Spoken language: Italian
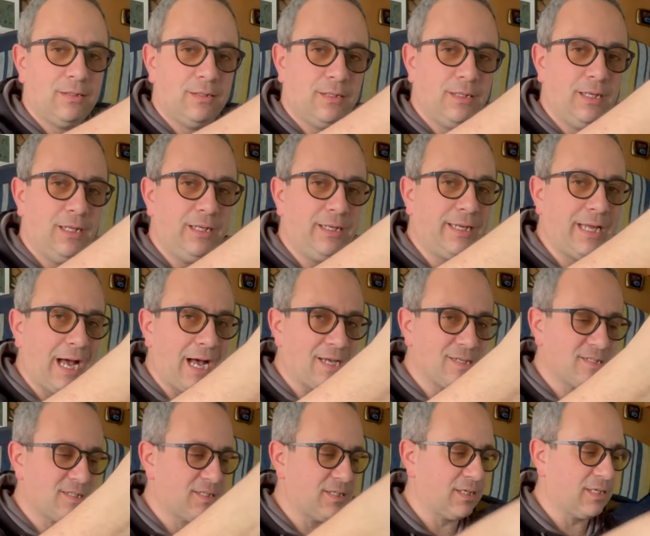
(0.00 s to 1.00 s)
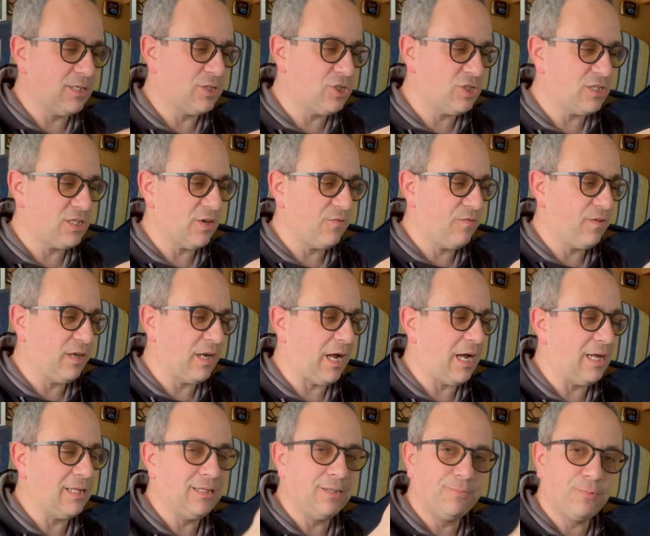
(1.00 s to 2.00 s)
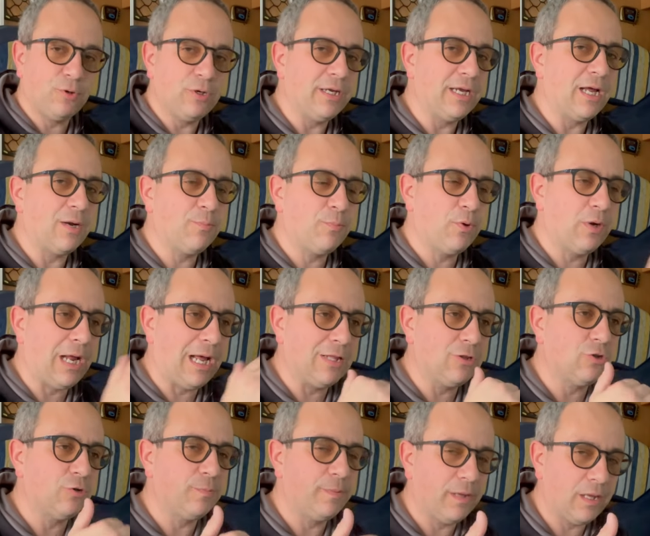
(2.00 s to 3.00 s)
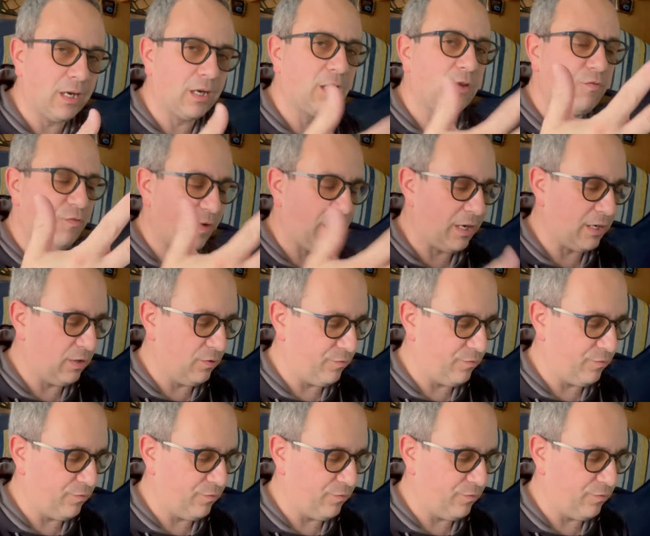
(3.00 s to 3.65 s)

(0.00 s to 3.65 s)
il gas che ci servirà di policarbonato per rifare il